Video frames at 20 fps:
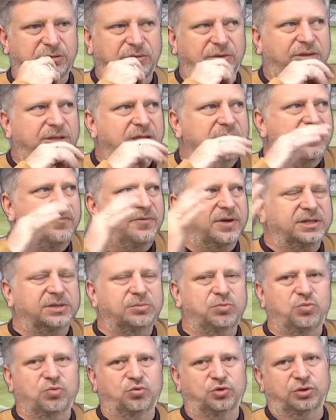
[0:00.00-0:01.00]
Но это
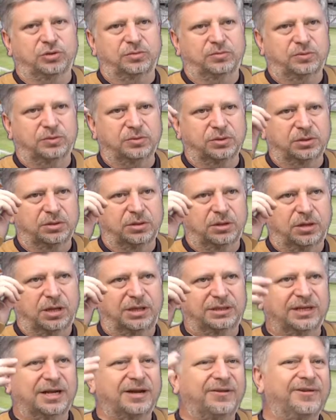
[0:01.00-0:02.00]
невозможно просто.
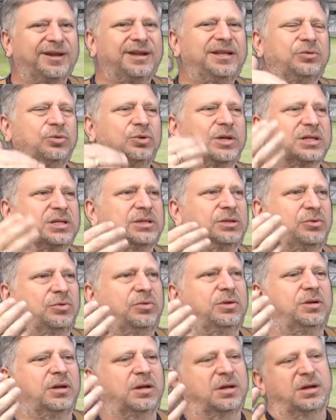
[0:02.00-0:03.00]
Это говорит о
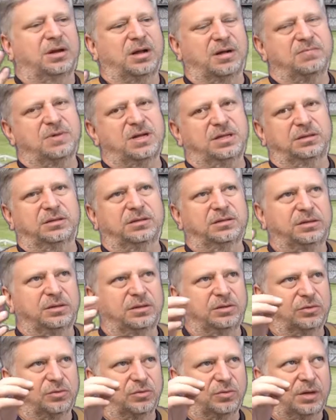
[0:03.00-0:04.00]
настрое команды на
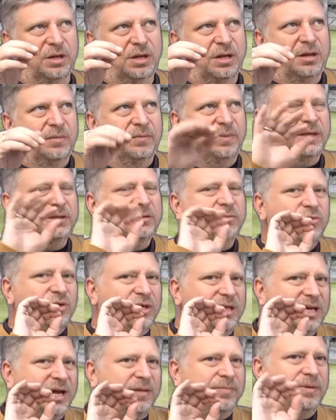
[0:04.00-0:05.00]
игру. Поэтому
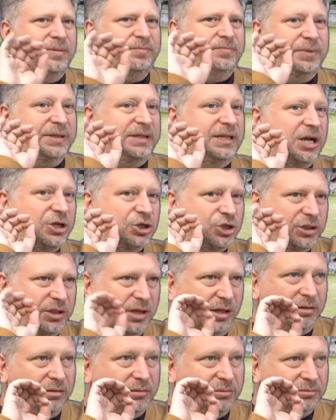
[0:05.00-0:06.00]
я бы
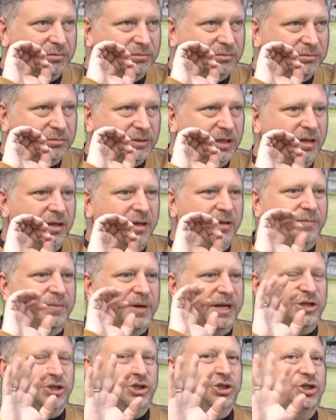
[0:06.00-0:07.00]
подождал,
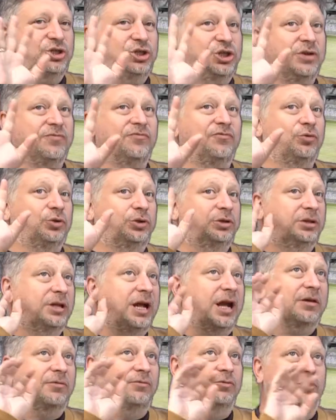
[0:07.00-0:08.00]
прежде чем вот
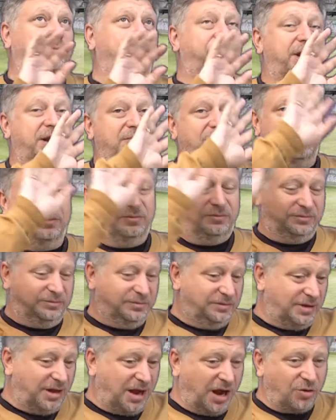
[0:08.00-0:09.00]
так вот прямо
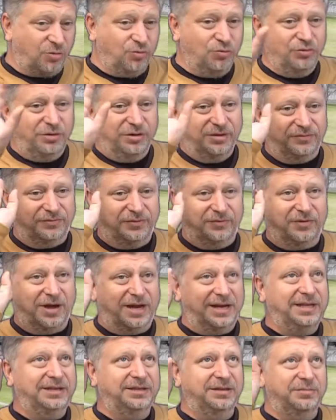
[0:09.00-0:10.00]
э, огульно
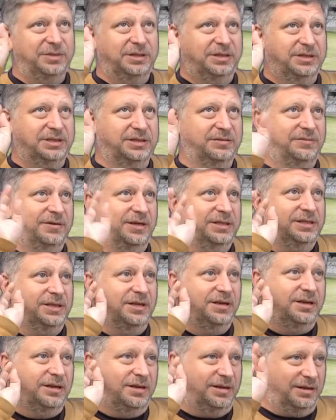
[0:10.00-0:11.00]
фаворитами называть
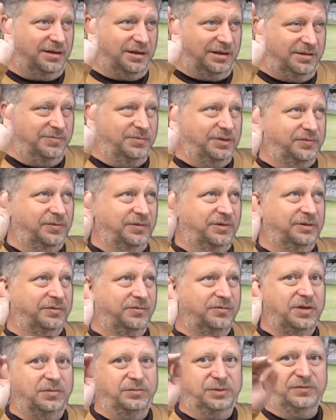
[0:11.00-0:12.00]
Э, одними из
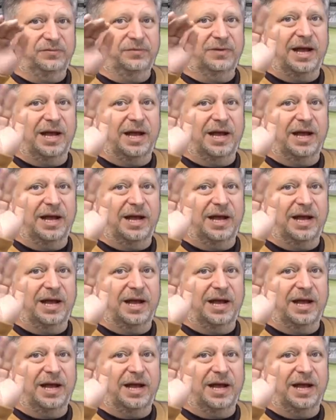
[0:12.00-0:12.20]
фаворитов немцев.